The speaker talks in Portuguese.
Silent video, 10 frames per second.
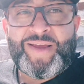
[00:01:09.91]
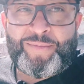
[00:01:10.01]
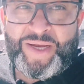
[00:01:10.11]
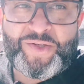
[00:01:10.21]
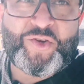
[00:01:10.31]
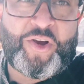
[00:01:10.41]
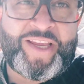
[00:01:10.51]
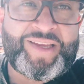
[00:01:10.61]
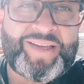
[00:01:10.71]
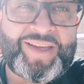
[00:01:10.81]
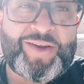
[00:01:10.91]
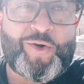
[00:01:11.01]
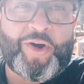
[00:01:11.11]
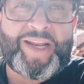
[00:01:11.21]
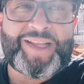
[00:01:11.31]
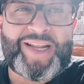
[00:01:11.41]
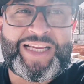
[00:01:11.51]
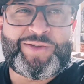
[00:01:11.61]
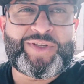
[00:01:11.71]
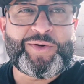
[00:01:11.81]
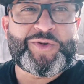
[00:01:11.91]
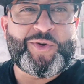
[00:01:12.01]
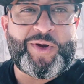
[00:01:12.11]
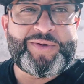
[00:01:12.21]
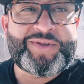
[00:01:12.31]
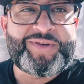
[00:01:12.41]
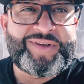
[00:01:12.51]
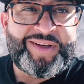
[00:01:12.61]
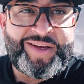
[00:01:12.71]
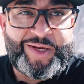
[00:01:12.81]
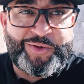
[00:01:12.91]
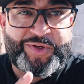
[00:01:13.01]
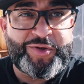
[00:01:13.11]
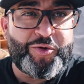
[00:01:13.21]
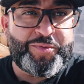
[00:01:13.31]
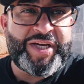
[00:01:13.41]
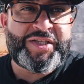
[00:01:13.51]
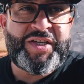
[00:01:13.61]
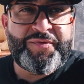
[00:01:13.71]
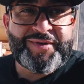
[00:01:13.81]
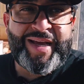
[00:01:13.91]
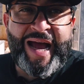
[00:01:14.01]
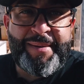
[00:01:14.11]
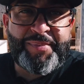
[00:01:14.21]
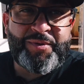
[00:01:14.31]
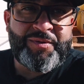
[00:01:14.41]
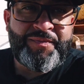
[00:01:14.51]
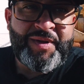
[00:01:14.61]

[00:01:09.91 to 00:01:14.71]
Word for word: Mas sonhe correndo atrás dos seus sonhos, dos seus objetivos rápido,